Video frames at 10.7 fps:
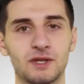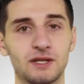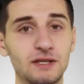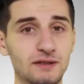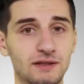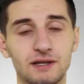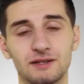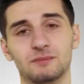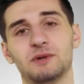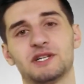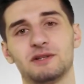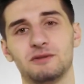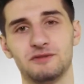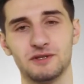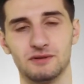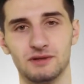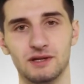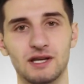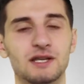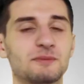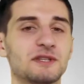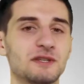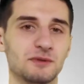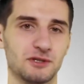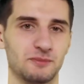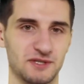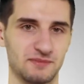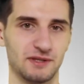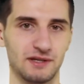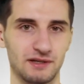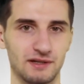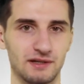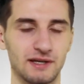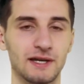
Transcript: И на этом, пожалуй, все. Спасибо, что посмотрели.